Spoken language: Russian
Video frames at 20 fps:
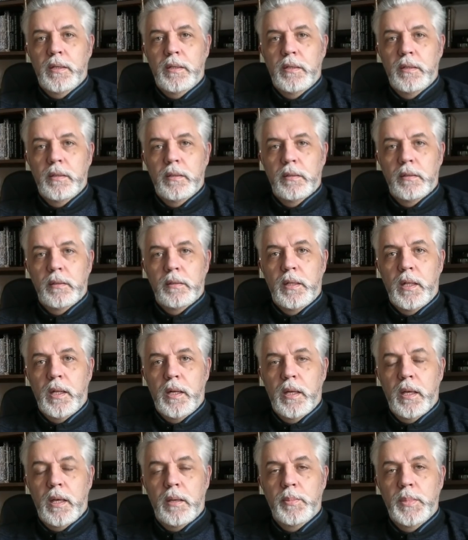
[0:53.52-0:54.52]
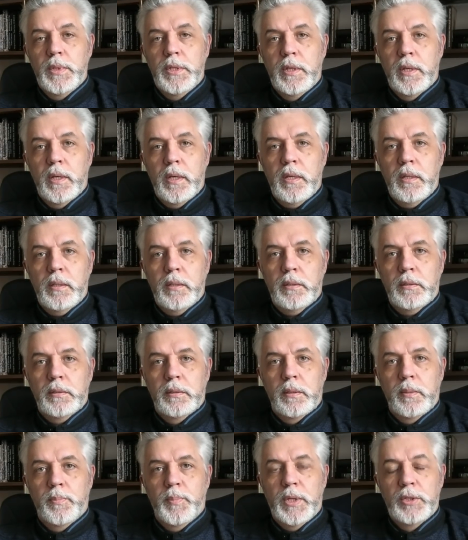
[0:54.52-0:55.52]
И для меня
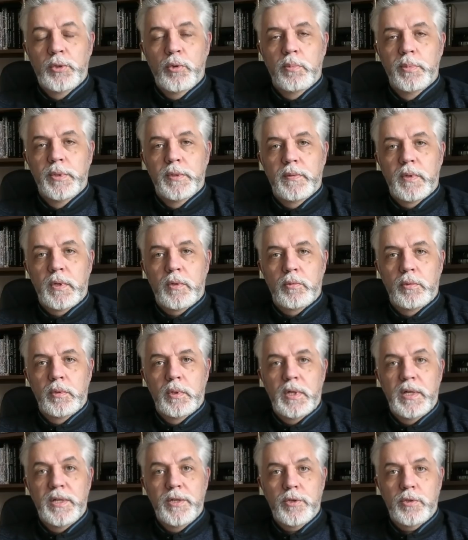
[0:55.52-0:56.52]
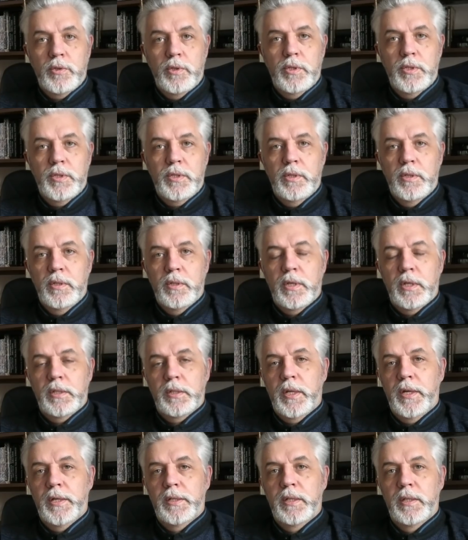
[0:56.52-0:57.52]
э, подобного рода личности, и
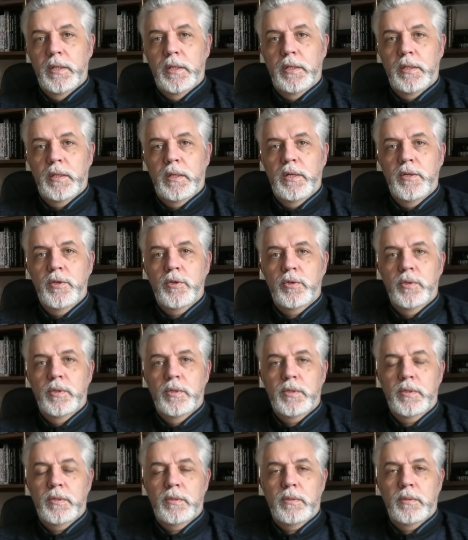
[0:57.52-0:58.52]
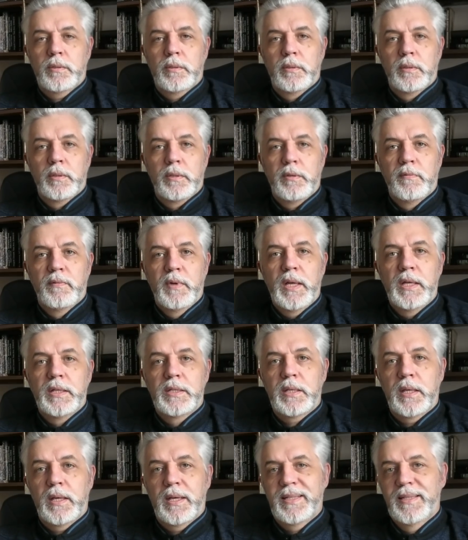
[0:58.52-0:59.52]
конкретно эта личность, э,
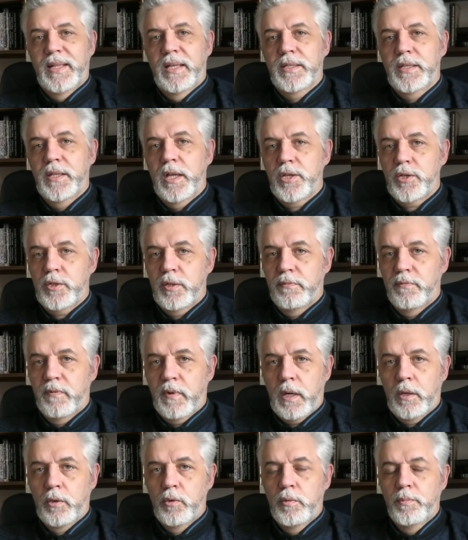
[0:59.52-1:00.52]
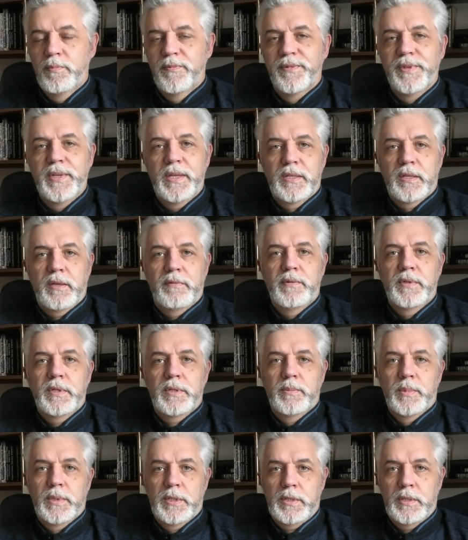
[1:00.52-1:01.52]
является однозначным врагом, вне
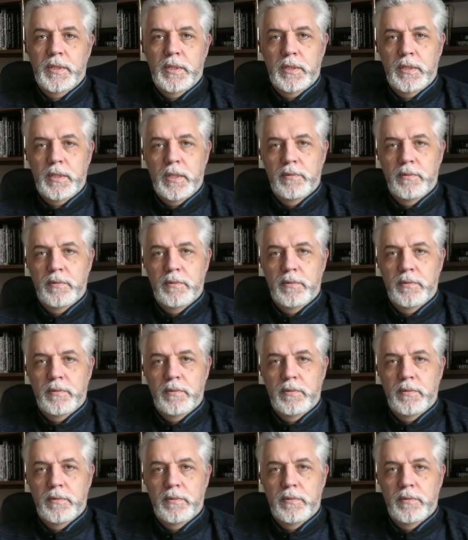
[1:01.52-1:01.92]
зависимости от